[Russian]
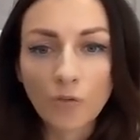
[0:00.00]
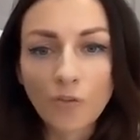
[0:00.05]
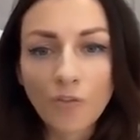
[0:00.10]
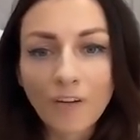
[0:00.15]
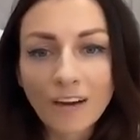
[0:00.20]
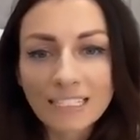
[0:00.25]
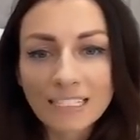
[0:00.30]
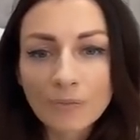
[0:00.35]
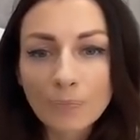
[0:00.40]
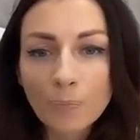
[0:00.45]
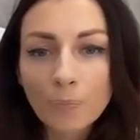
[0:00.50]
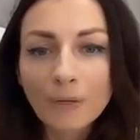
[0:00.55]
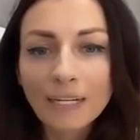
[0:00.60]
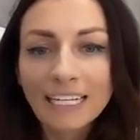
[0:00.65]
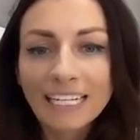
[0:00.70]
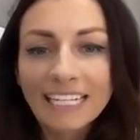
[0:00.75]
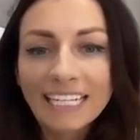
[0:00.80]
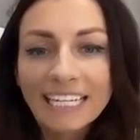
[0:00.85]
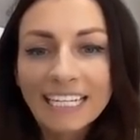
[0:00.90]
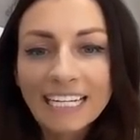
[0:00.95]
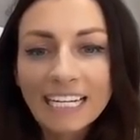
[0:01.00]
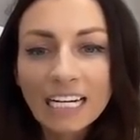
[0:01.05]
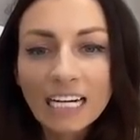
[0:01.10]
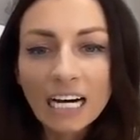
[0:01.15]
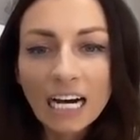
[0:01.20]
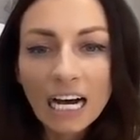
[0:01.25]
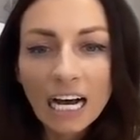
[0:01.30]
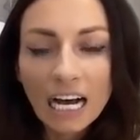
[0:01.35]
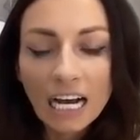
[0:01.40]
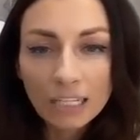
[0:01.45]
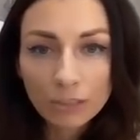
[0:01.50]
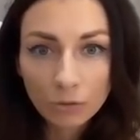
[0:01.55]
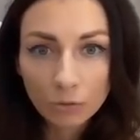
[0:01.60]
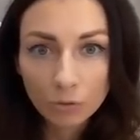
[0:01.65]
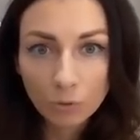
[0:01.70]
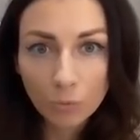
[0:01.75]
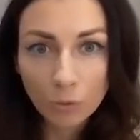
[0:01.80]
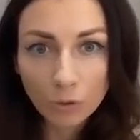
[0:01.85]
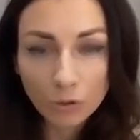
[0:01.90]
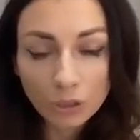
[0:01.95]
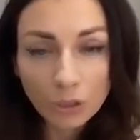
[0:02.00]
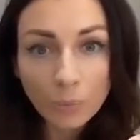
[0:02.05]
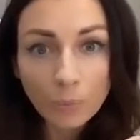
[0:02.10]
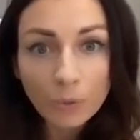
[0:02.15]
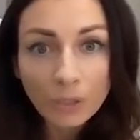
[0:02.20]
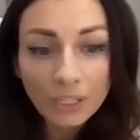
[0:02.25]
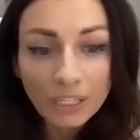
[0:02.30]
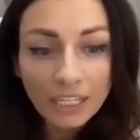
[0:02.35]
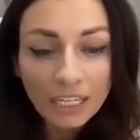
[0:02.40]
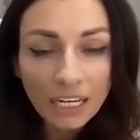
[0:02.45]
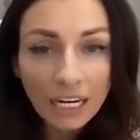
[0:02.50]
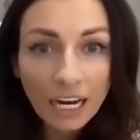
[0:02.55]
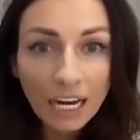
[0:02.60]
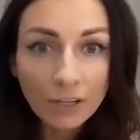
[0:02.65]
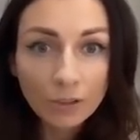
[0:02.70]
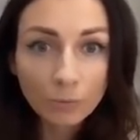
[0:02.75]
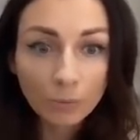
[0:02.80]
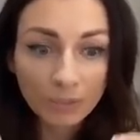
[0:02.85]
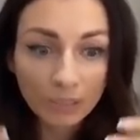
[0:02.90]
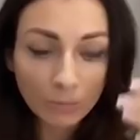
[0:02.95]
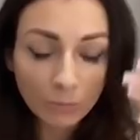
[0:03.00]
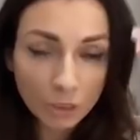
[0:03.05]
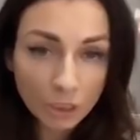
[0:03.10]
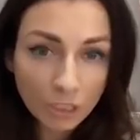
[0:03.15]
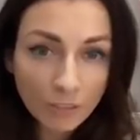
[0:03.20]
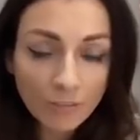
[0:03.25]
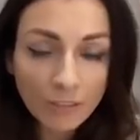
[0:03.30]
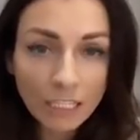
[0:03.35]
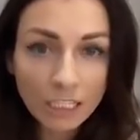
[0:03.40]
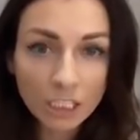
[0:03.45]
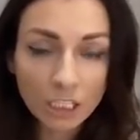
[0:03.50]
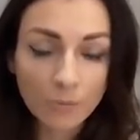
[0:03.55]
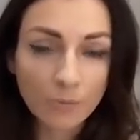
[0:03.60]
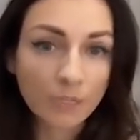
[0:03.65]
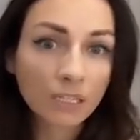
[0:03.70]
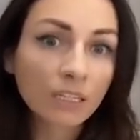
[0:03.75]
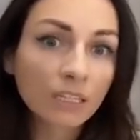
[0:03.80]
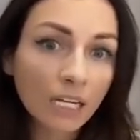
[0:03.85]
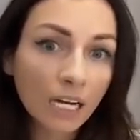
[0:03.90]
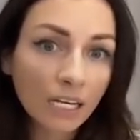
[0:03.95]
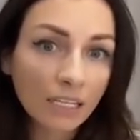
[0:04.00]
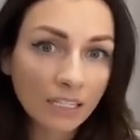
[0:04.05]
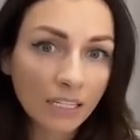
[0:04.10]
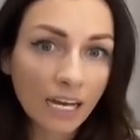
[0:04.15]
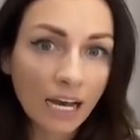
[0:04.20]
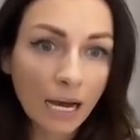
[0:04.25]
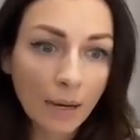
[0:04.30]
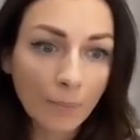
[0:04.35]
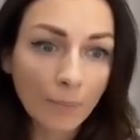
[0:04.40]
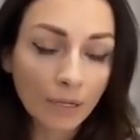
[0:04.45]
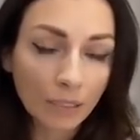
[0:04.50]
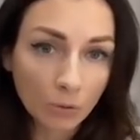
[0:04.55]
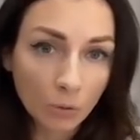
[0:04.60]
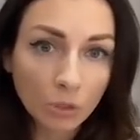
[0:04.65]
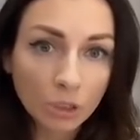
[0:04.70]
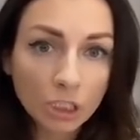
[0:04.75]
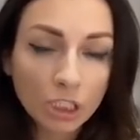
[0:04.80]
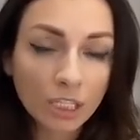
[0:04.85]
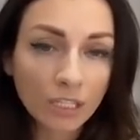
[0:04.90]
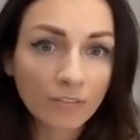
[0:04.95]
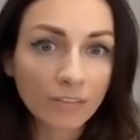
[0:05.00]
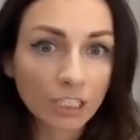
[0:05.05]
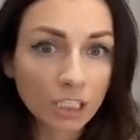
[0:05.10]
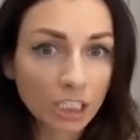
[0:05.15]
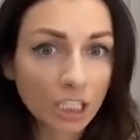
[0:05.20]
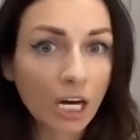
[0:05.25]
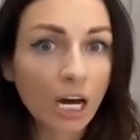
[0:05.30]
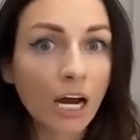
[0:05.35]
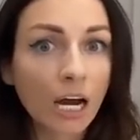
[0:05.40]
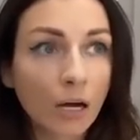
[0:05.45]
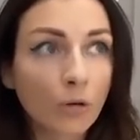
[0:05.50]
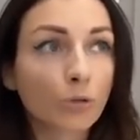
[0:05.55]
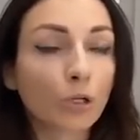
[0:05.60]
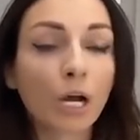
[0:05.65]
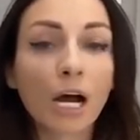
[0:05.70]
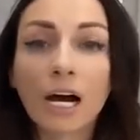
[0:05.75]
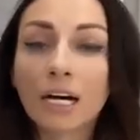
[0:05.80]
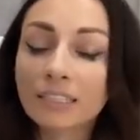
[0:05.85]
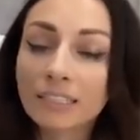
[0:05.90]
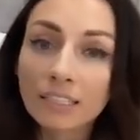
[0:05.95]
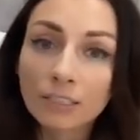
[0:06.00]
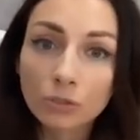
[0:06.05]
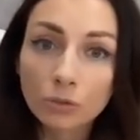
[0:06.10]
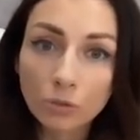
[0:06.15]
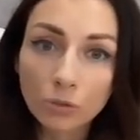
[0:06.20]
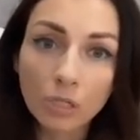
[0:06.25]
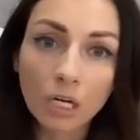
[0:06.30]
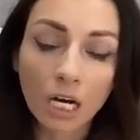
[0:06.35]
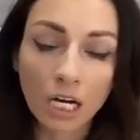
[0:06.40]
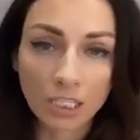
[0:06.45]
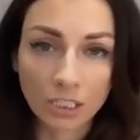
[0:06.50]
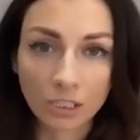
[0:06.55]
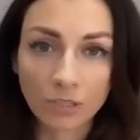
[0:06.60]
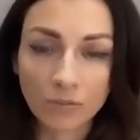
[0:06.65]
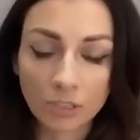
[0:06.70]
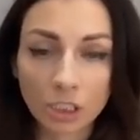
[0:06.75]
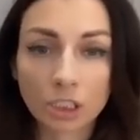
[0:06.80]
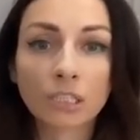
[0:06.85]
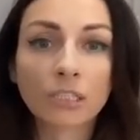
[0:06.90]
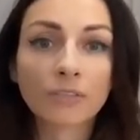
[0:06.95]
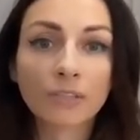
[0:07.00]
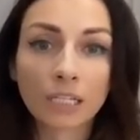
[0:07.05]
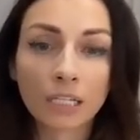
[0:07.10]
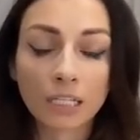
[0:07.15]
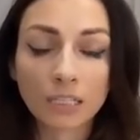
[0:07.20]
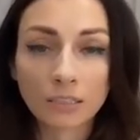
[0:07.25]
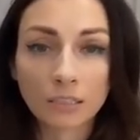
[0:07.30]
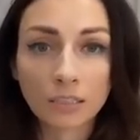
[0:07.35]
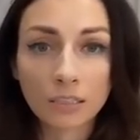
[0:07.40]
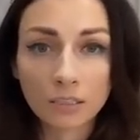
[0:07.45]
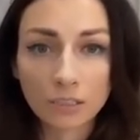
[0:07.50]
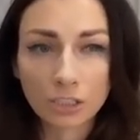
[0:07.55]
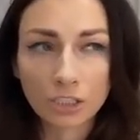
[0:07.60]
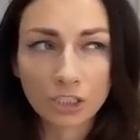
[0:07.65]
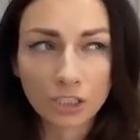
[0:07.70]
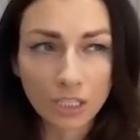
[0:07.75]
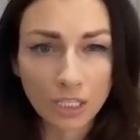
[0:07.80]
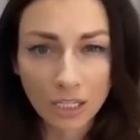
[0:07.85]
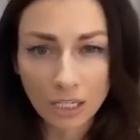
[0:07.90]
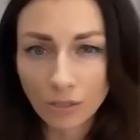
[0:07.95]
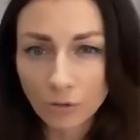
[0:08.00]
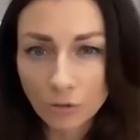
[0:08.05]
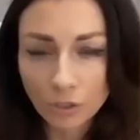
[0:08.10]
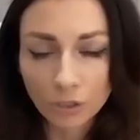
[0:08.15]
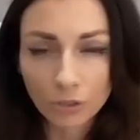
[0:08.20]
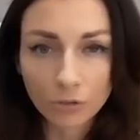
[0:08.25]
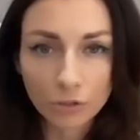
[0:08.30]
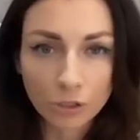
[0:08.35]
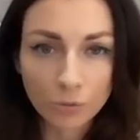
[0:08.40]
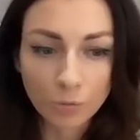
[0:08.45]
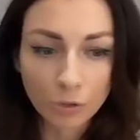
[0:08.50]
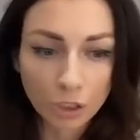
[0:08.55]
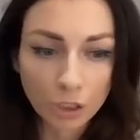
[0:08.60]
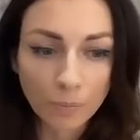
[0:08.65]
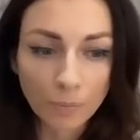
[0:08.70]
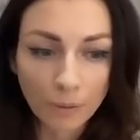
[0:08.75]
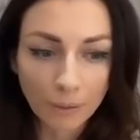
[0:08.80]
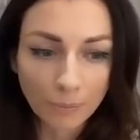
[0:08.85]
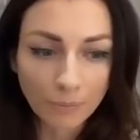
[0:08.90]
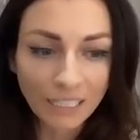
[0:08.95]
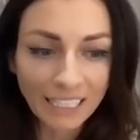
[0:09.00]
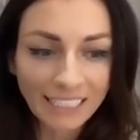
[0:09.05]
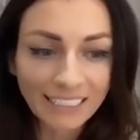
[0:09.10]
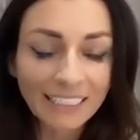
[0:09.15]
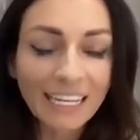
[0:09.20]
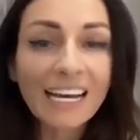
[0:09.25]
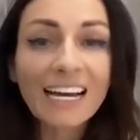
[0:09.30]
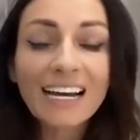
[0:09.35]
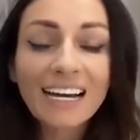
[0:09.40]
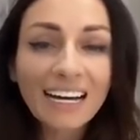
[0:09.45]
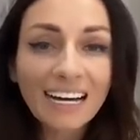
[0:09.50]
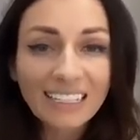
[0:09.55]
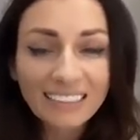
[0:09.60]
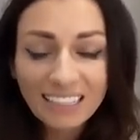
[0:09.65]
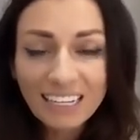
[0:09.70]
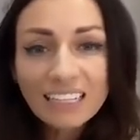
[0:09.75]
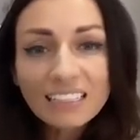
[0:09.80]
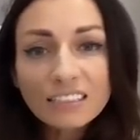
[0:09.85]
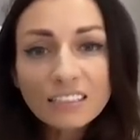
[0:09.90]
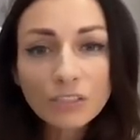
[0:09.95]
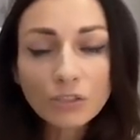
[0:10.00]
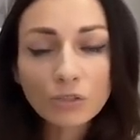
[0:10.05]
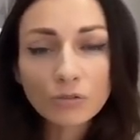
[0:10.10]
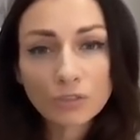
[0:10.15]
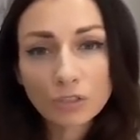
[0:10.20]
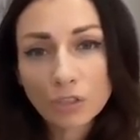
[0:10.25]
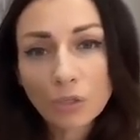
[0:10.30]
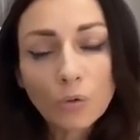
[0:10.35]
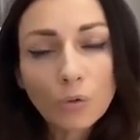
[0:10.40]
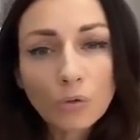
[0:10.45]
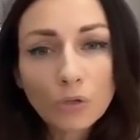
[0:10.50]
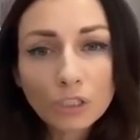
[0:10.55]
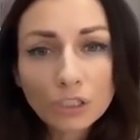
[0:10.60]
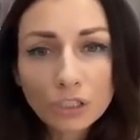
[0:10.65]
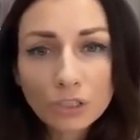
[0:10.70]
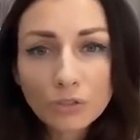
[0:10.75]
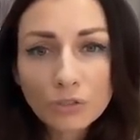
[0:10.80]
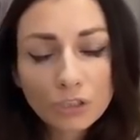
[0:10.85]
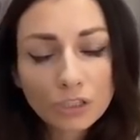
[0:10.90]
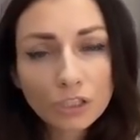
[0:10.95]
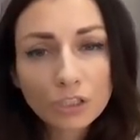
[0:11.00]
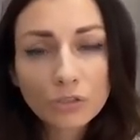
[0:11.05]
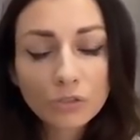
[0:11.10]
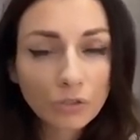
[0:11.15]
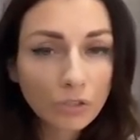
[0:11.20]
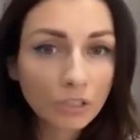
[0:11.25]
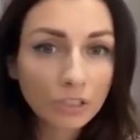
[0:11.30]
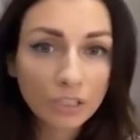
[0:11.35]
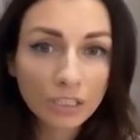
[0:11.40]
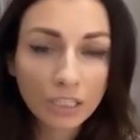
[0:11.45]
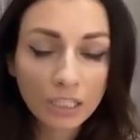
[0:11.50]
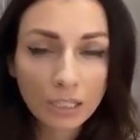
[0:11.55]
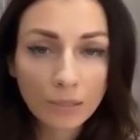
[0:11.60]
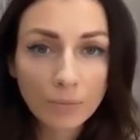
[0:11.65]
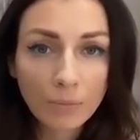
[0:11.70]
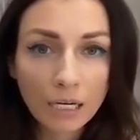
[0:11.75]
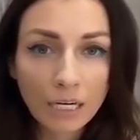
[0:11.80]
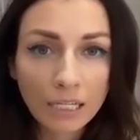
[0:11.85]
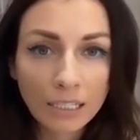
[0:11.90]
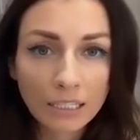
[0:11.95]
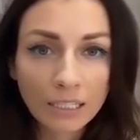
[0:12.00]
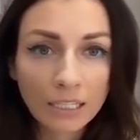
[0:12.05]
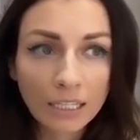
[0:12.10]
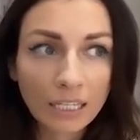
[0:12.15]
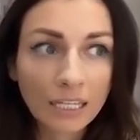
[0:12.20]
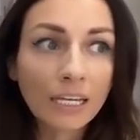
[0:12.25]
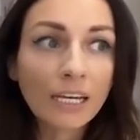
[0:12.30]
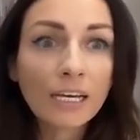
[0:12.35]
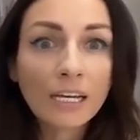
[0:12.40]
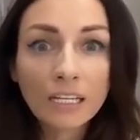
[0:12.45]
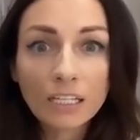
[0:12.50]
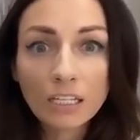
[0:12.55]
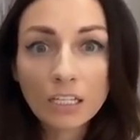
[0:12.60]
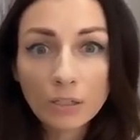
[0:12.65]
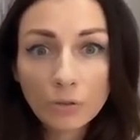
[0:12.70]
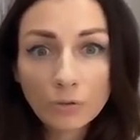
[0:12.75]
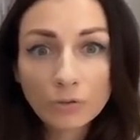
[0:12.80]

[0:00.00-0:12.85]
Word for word: Вас проникают, просто проникают, потому что ваша ментальная оболочка, ваша аура, а она есть у каждого человека, энергетическая аура, ее даже можно померить, она становится очень-очень тоненькой и маленькой. И